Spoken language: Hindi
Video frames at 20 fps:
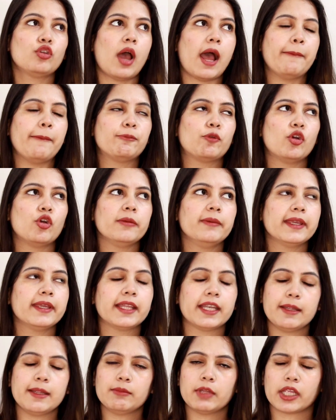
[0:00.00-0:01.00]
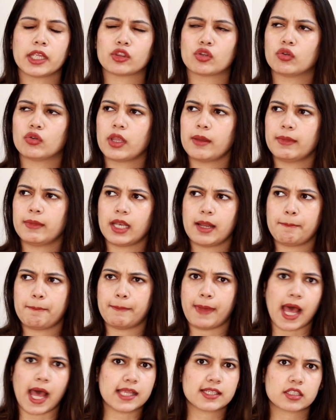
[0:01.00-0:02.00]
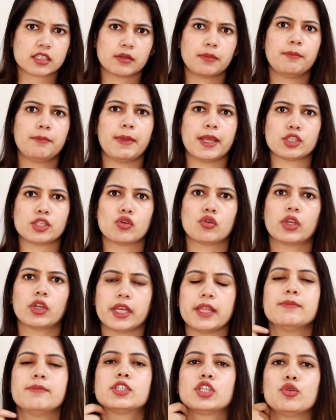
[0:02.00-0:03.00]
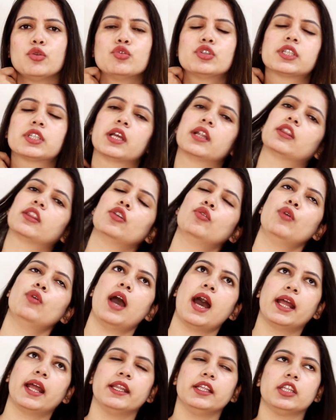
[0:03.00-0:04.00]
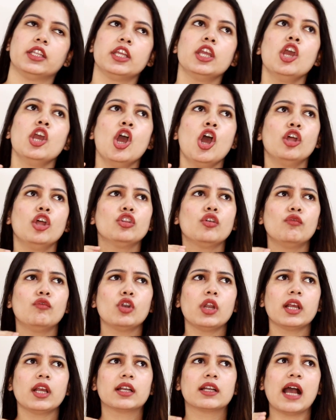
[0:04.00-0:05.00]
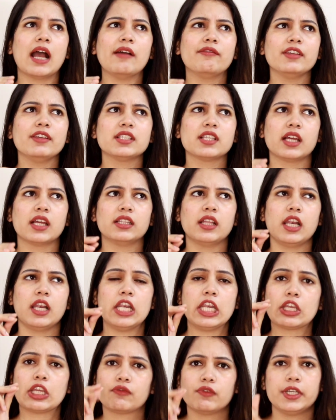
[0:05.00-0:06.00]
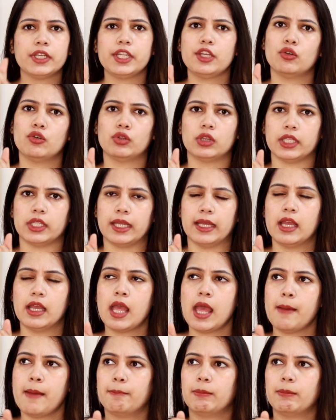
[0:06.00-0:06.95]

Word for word: तो आप कोई भी क्रीम देखते होंगे मतलब पास्ट में जो क्रीम्स यूज़ करते हुए आ रही थी तो वो ना काफ़ी ज़्यादा लिक्विडी होते हैं